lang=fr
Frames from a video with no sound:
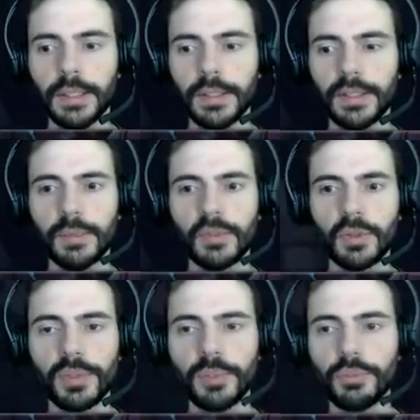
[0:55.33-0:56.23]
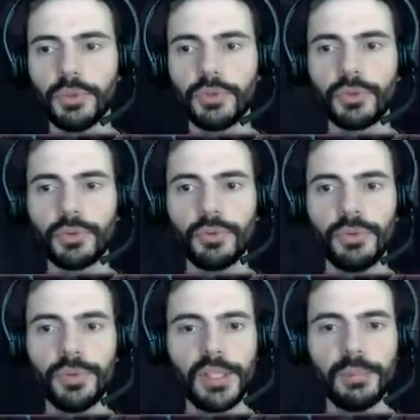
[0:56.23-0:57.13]
Ça me semblait un peu tendu
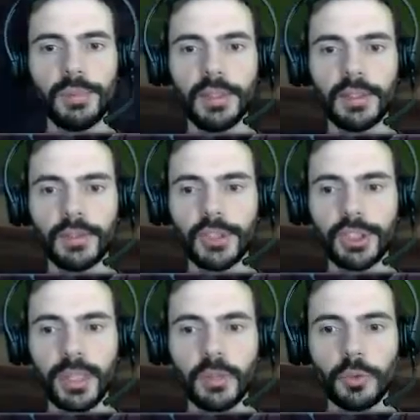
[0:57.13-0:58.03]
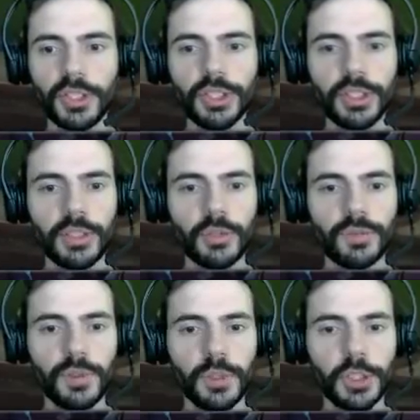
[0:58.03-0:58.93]
du slip là. Je sais pas combien je t'ai
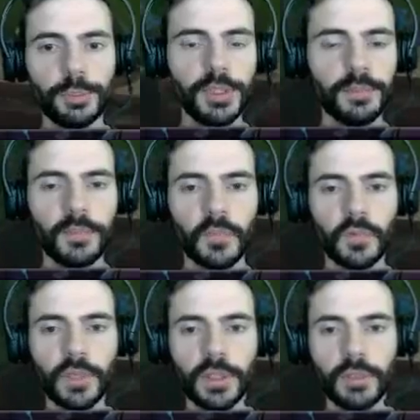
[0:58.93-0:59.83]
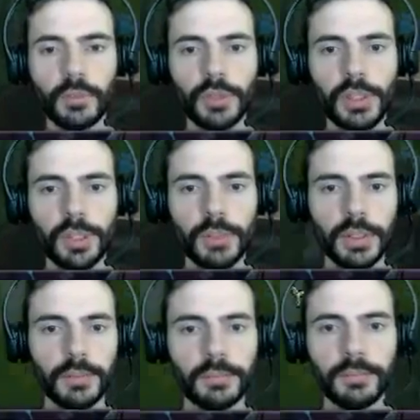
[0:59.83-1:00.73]
sauvé de HP, faudrait demander le replay.